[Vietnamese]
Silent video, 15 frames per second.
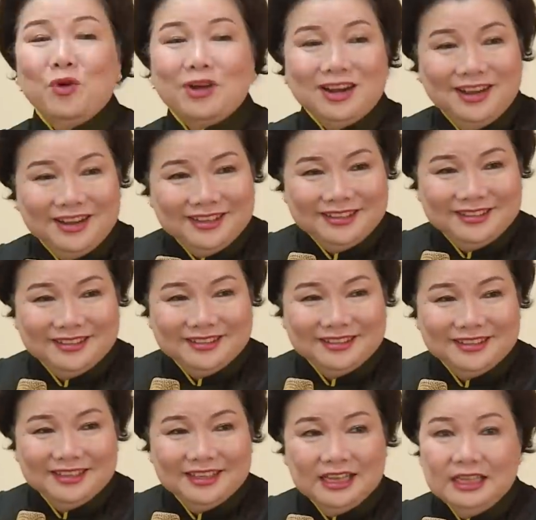cuộc đời,
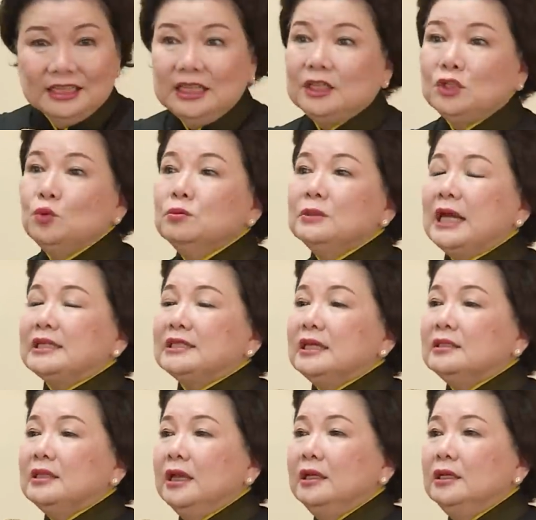thì chúng ta
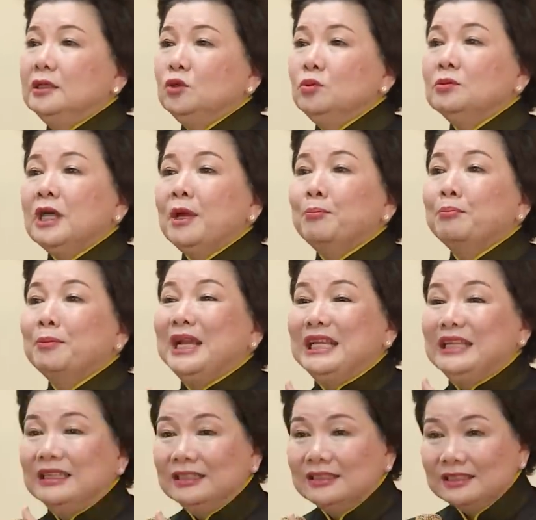sẽ thấy chúng ta
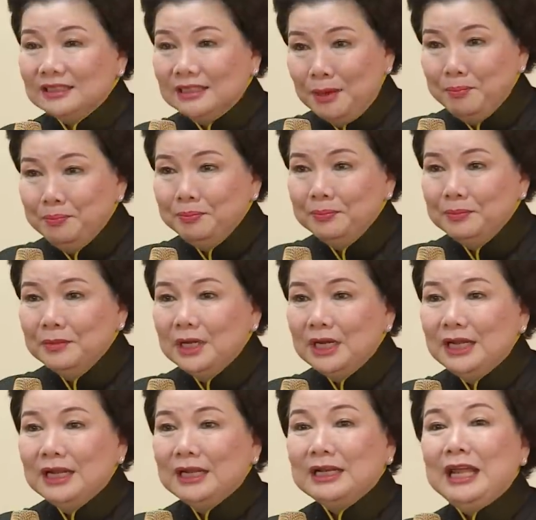bình tâm
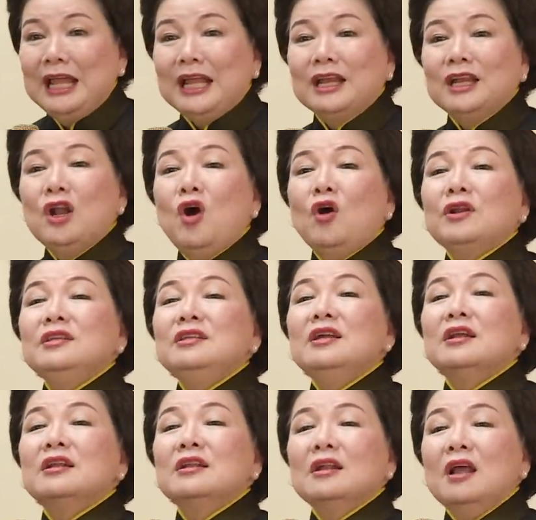để đón
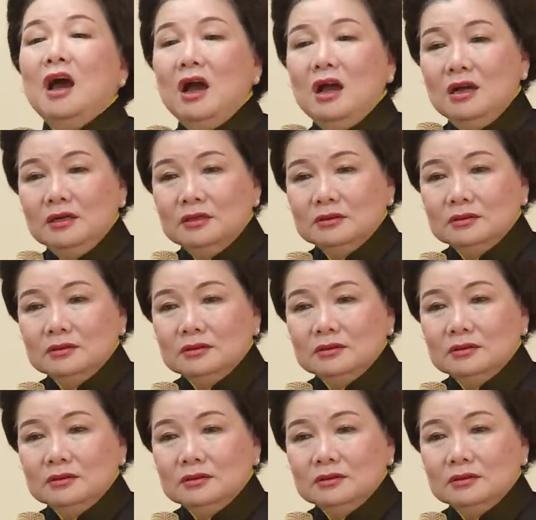nhận nó.